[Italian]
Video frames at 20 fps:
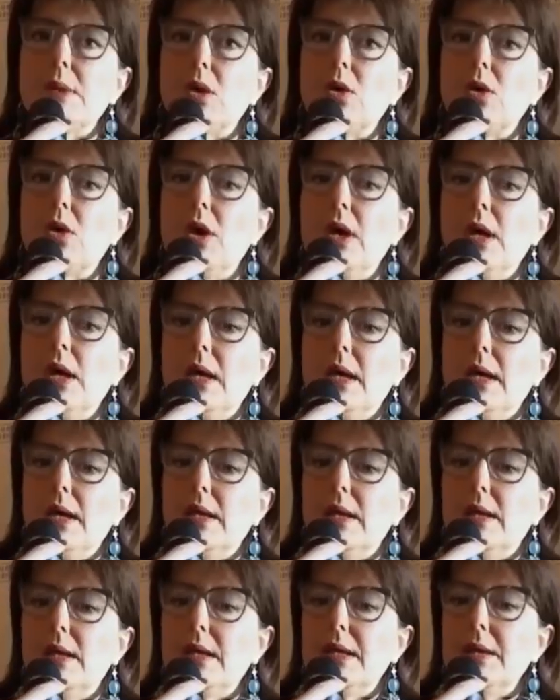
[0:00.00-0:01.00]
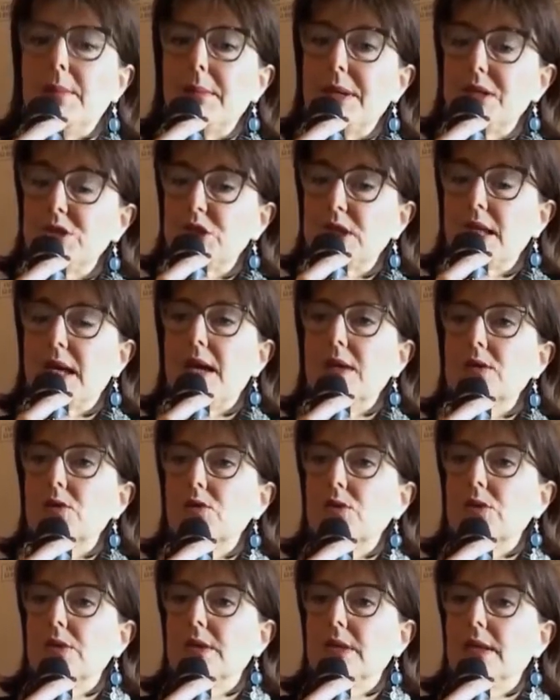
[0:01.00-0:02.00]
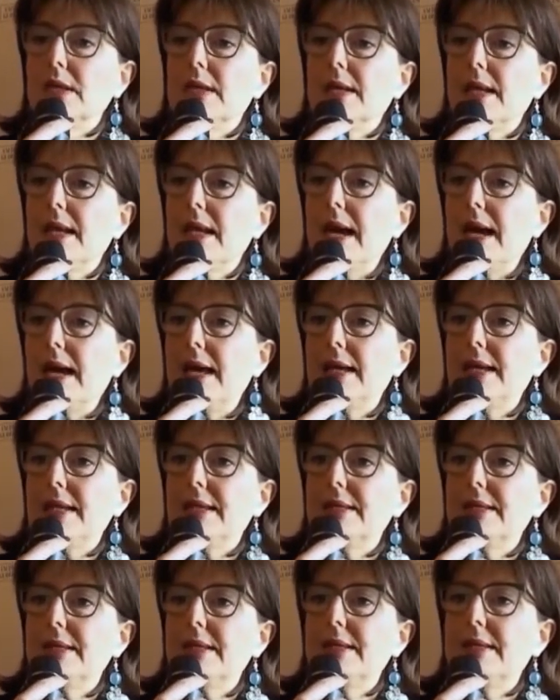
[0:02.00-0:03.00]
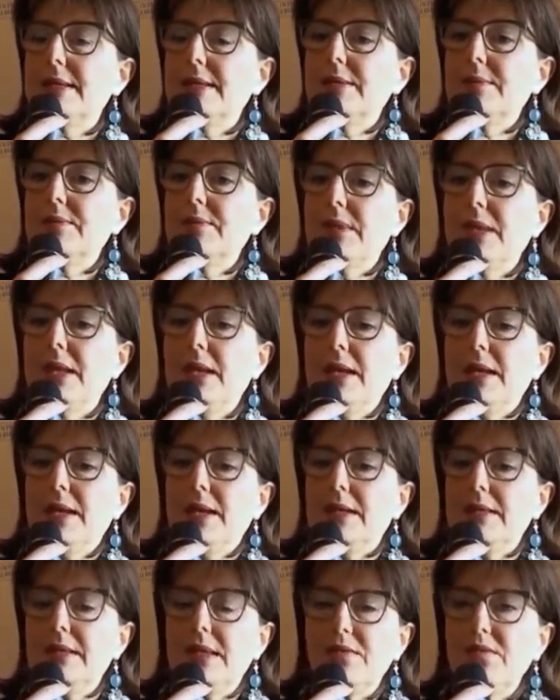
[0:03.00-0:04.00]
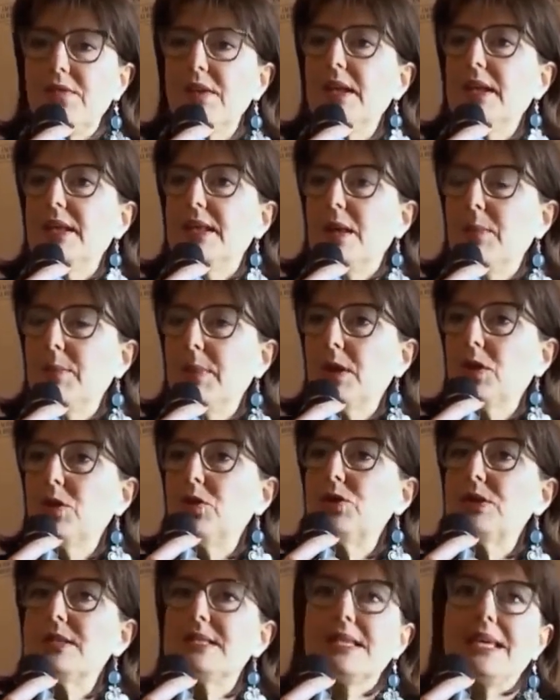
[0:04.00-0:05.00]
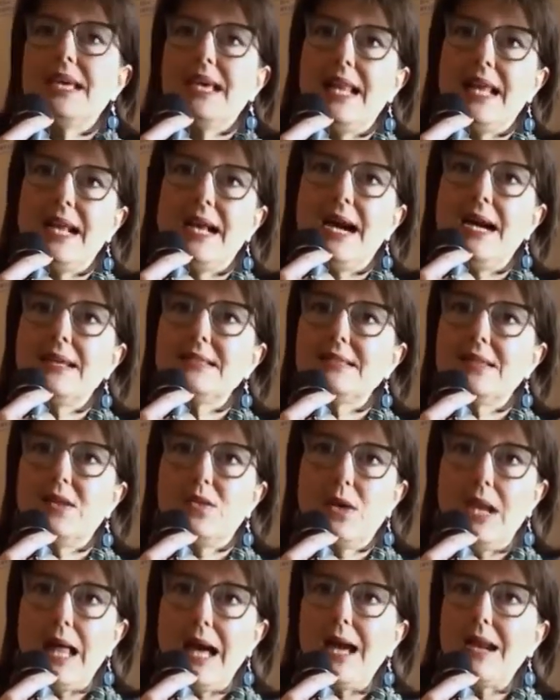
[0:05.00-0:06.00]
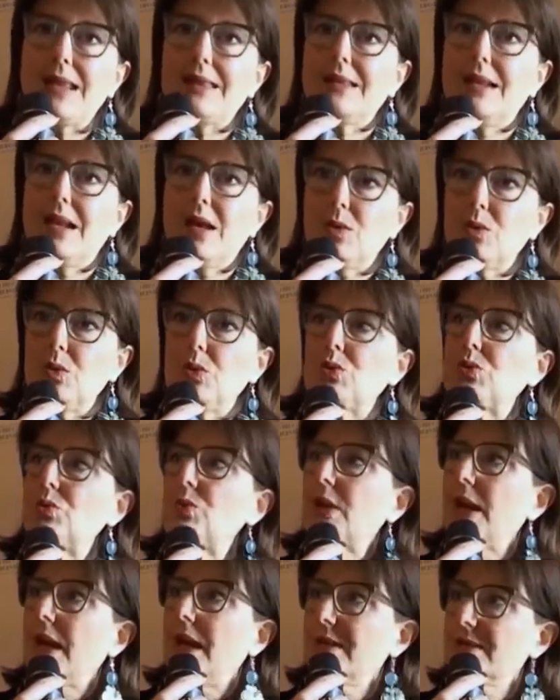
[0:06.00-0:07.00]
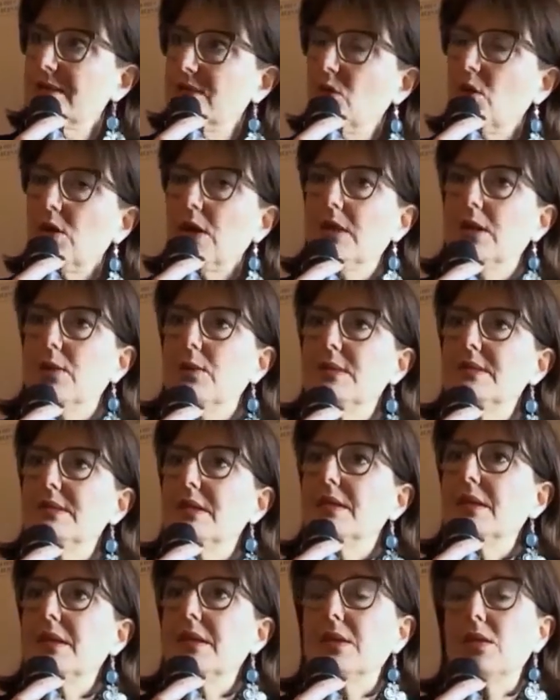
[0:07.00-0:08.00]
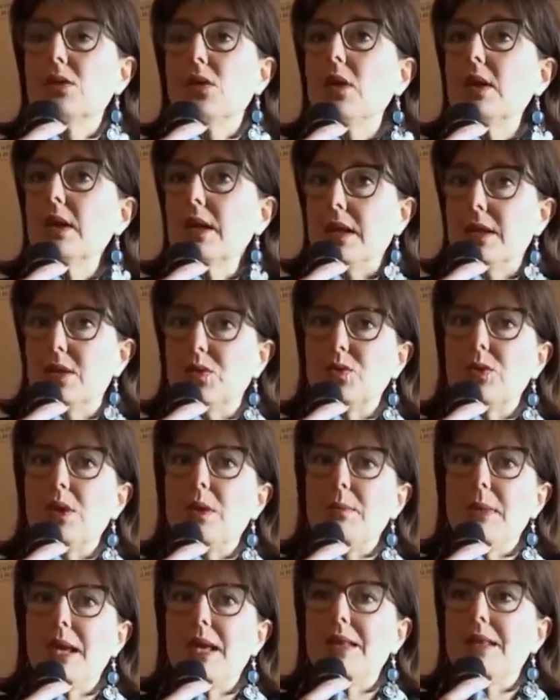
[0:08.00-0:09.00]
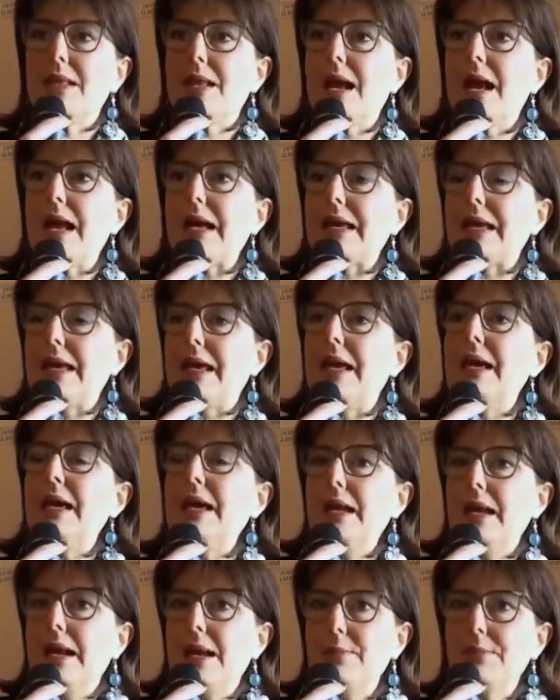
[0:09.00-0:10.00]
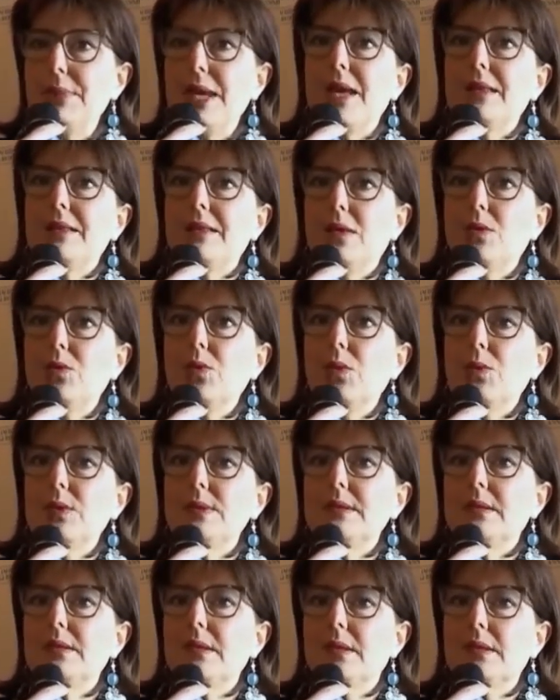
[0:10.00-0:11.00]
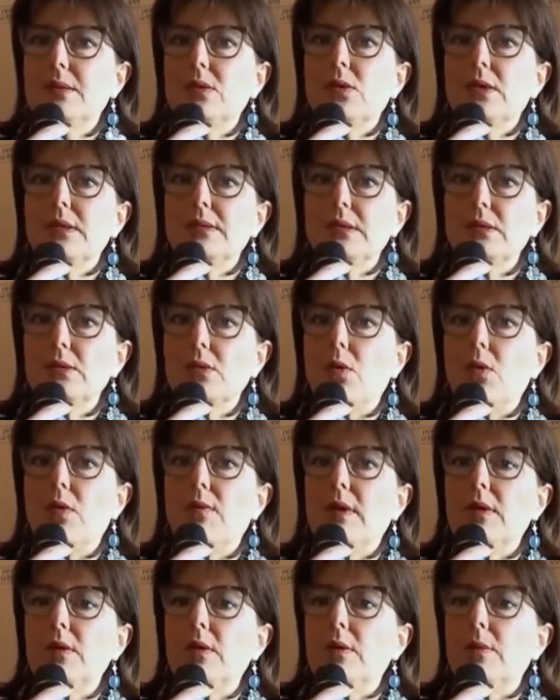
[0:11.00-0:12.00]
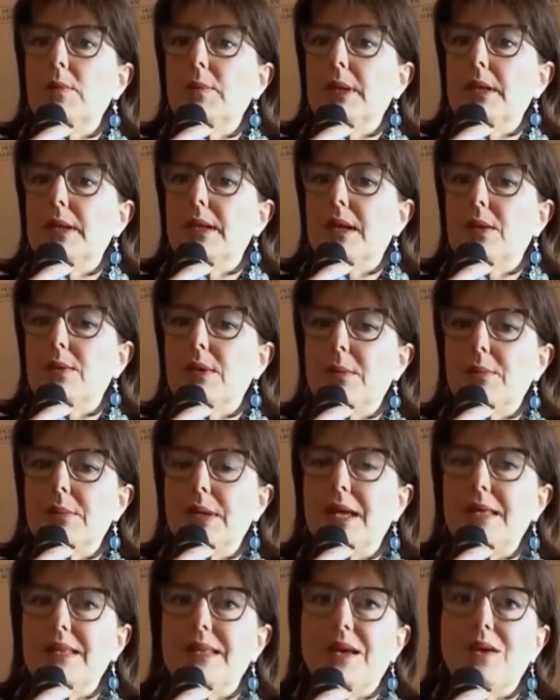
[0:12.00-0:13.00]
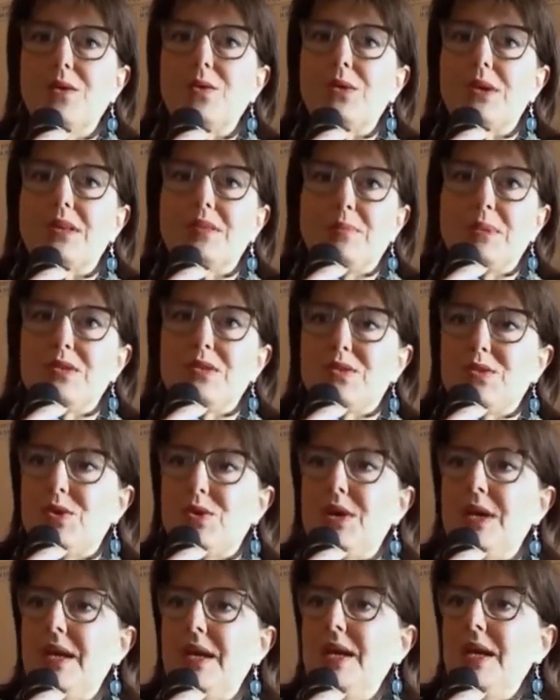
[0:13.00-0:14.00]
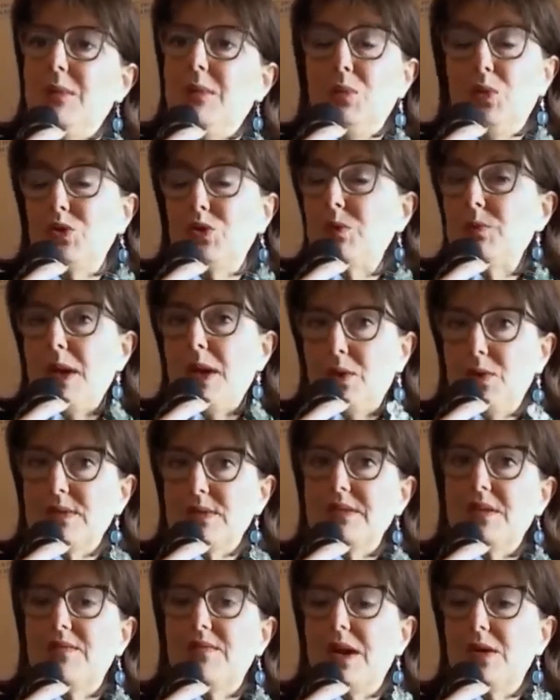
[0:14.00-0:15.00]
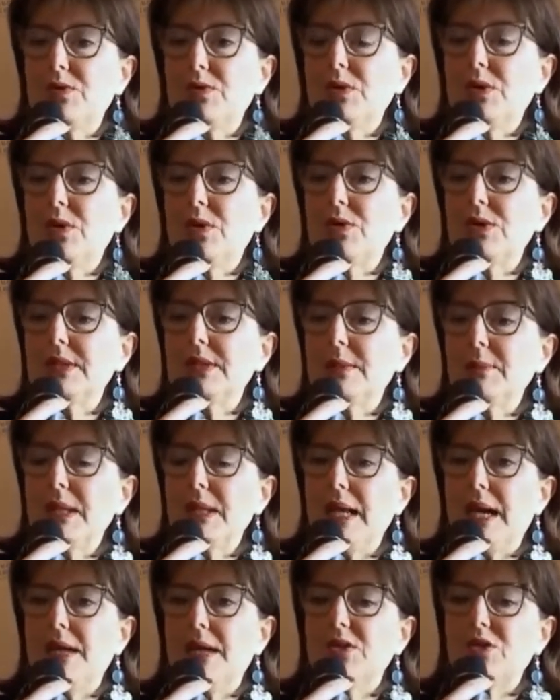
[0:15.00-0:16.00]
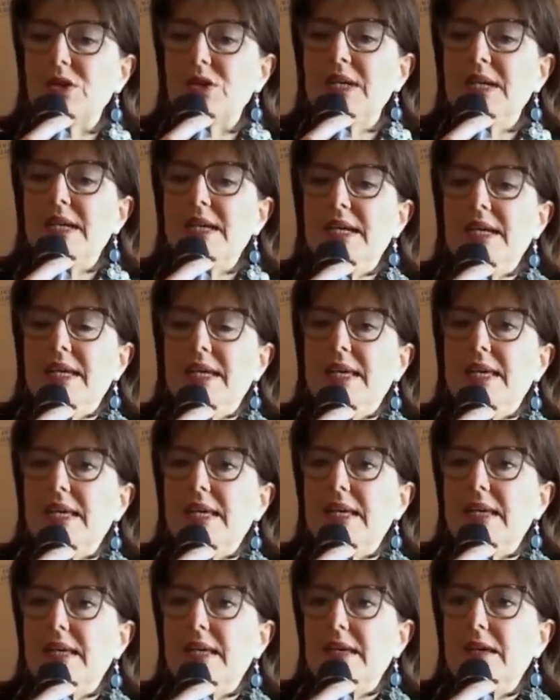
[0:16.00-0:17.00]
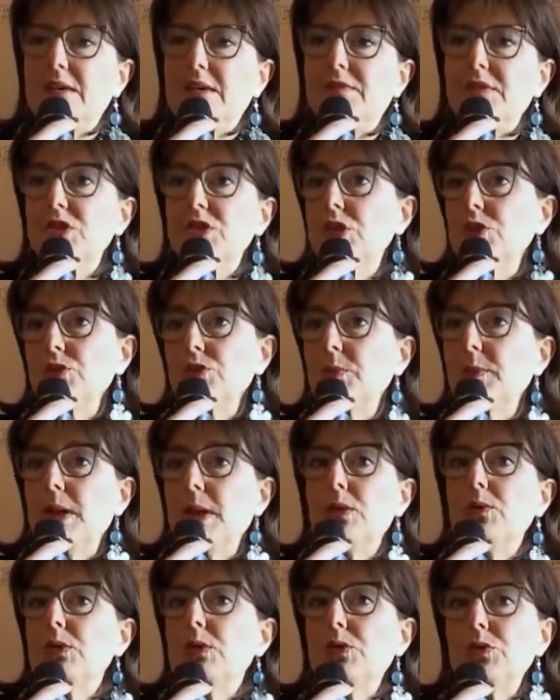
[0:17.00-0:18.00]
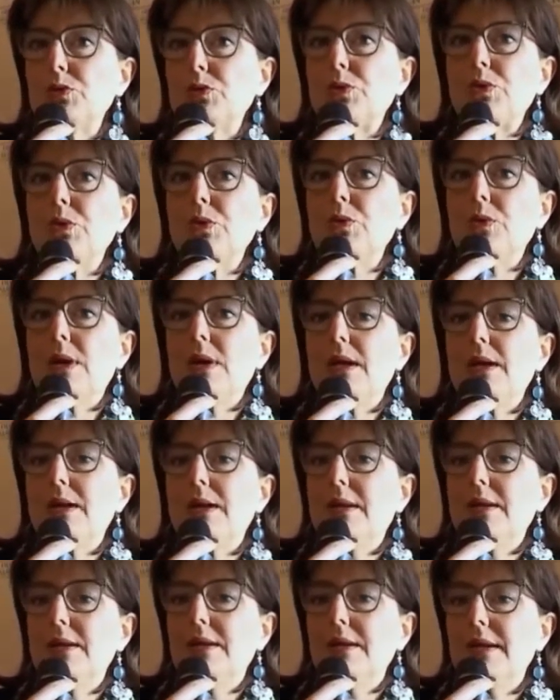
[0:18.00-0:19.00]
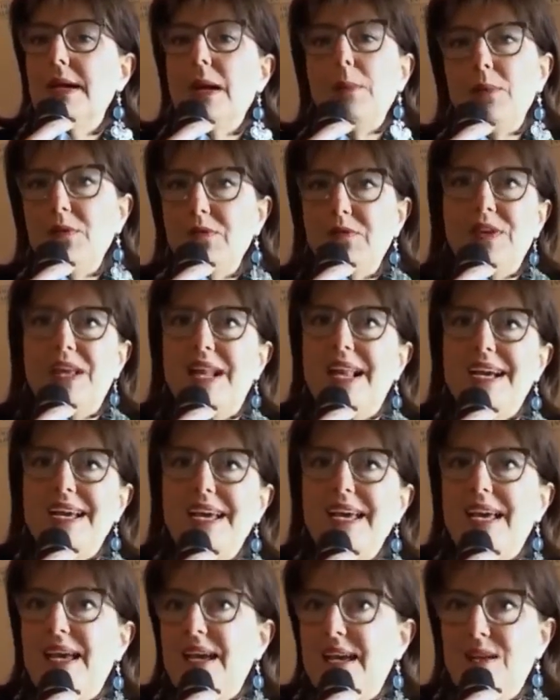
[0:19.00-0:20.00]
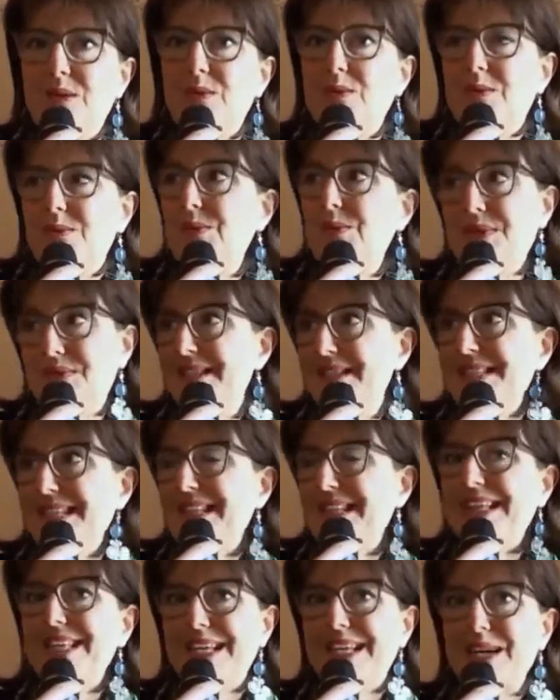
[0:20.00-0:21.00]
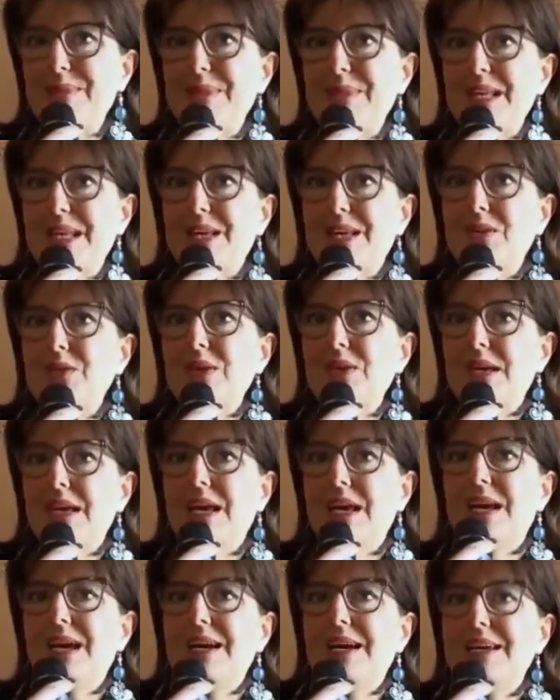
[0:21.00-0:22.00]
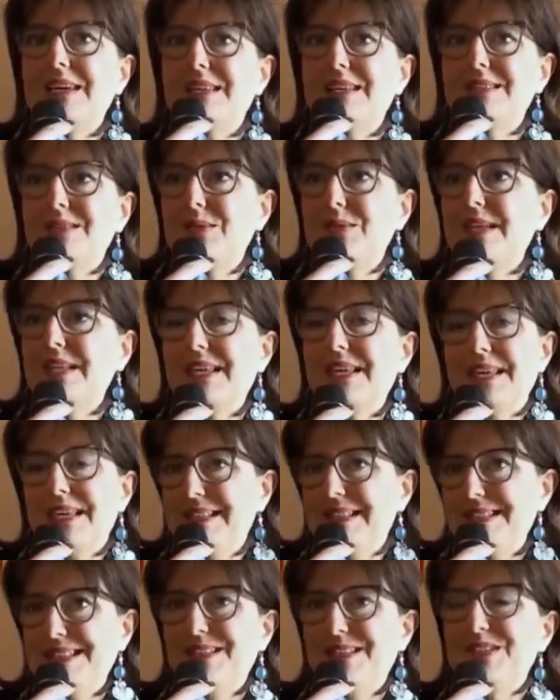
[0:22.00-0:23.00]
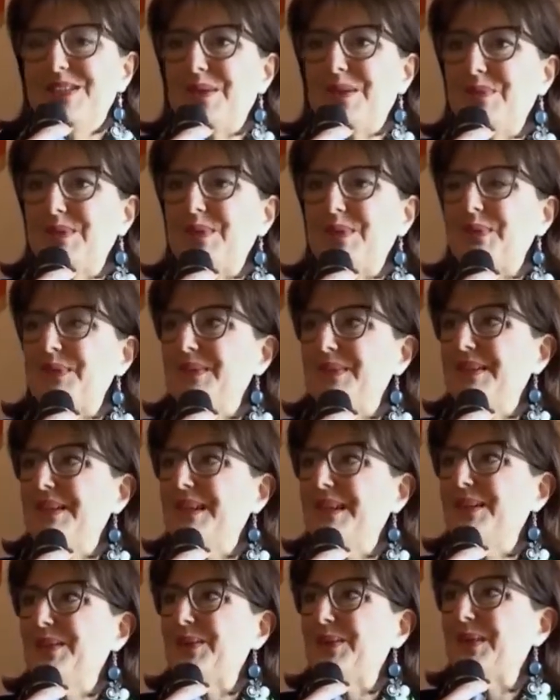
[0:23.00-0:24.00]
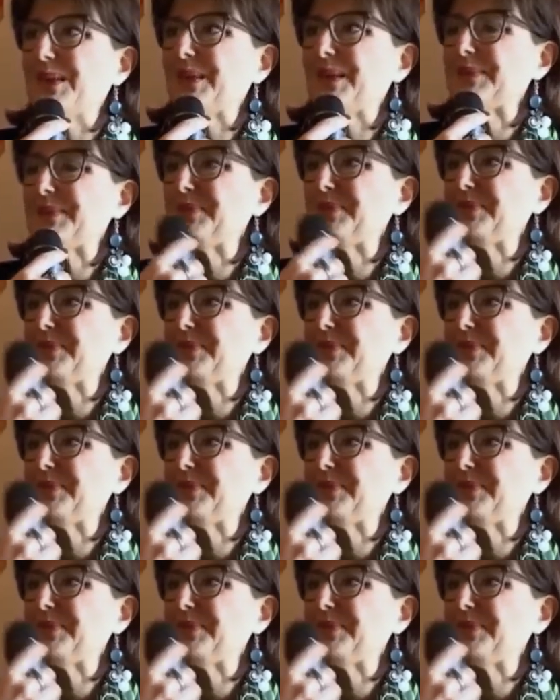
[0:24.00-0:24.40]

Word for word: però eh, immaginato di creare dei, eh, dei, fili, dei percorsi che legassero l'arte, la cultura, la storia di questi territori e naturalmente anche l'ambiente in cui questi territori si trovano, perché è un ambiente ancora spesso molto ben conservato ed incontaminato, eh, facendo perno intorno al capofila Messina, che è l'Università di Camerino e che è anch'essa una ricchezza diciamo, di questo territorio.